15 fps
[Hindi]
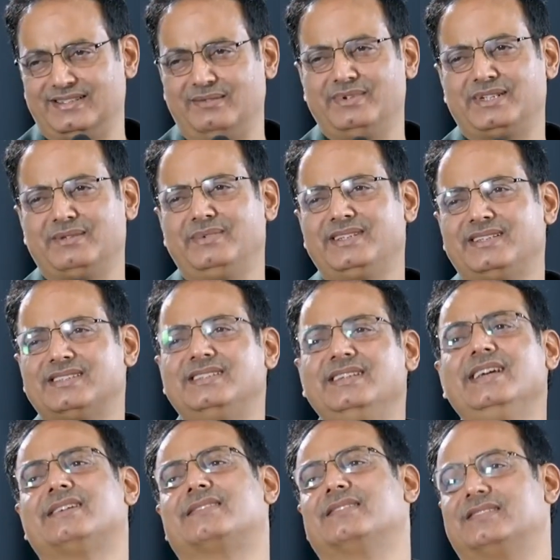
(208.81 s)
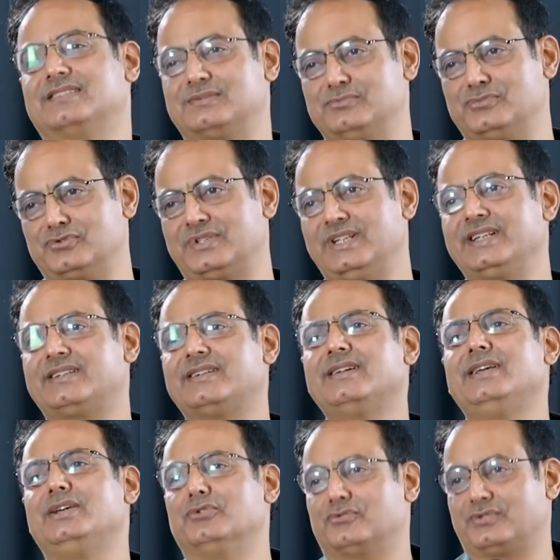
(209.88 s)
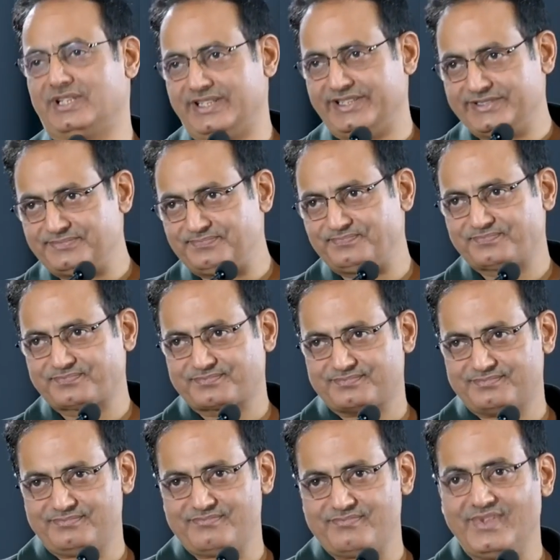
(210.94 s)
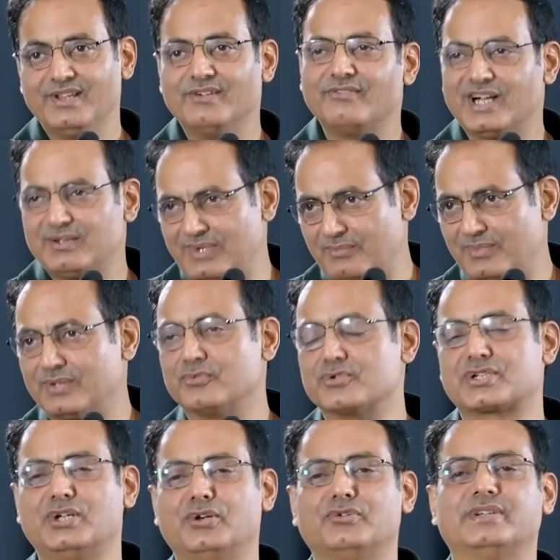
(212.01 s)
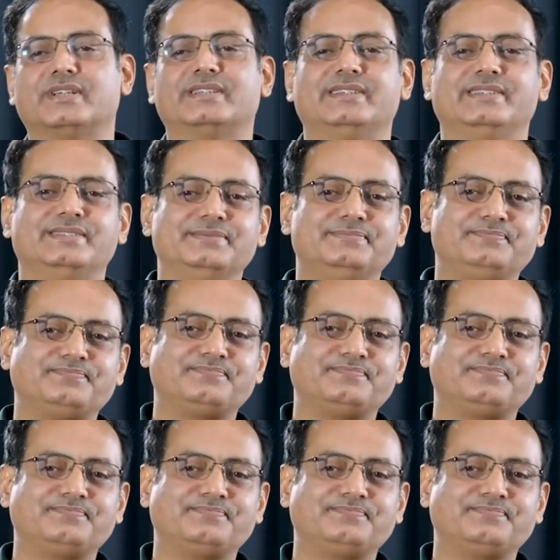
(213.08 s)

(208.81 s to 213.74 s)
कभी कभी किसी एक का ख़त्म होता है एक का नहीं होता है वहाँ मामला मुश्किल हो जाता है